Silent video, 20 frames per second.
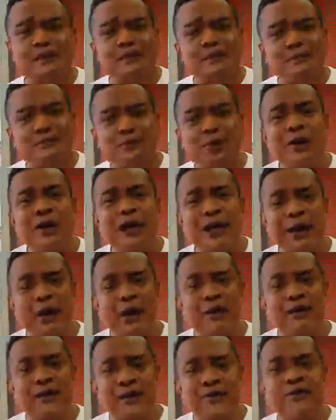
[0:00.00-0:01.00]
เพราะแน่นอ
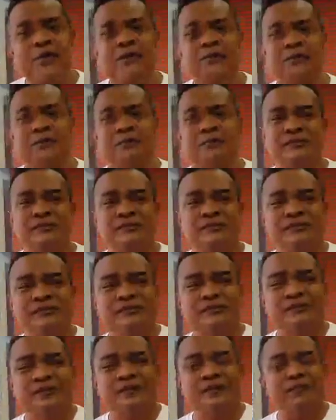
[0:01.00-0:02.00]
นที่สุด
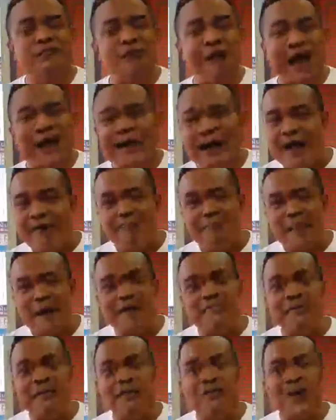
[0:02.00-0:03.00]
ฝ่ายรัฐไม่
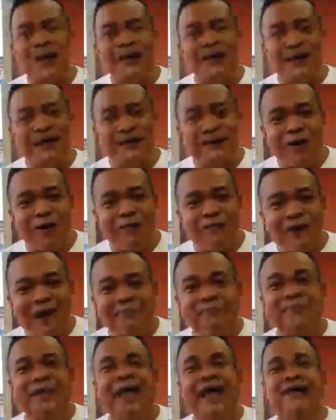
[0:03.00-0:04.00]
มีวันจะยอมรั
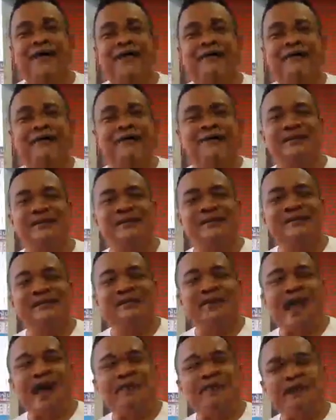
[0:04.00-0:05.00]
บได้
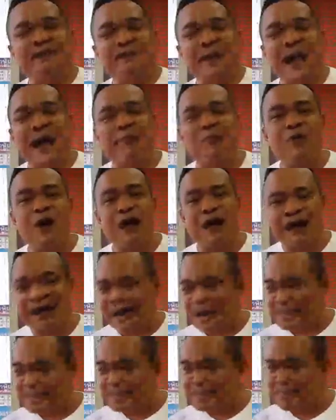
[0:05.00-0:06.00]
ถ้ามีภาพว่า
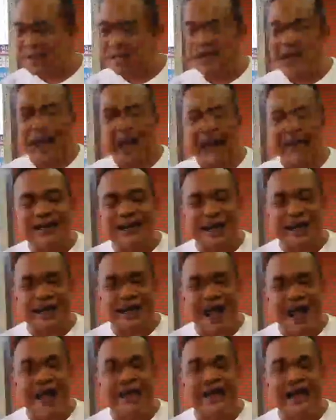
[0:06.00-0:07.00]
มีการข
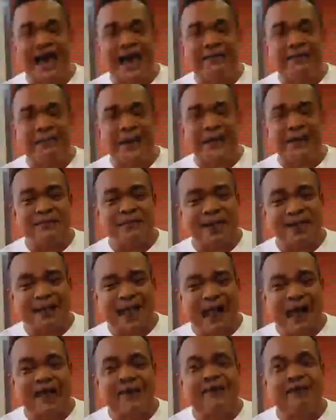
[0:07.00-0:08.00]
ยายการปฏิบัติ
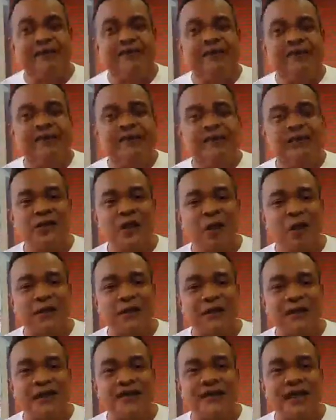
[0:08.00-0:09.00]
การนอกเห
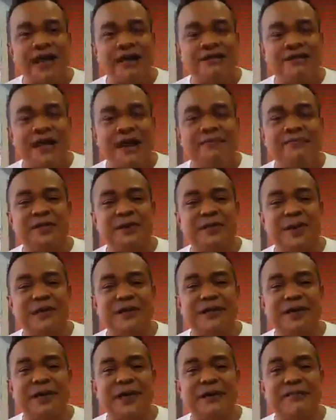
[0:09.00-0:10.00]
นือจากสามจังหวัด
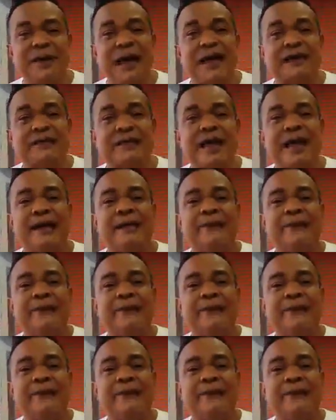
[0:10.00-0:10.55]
ชายแดนภาคใต้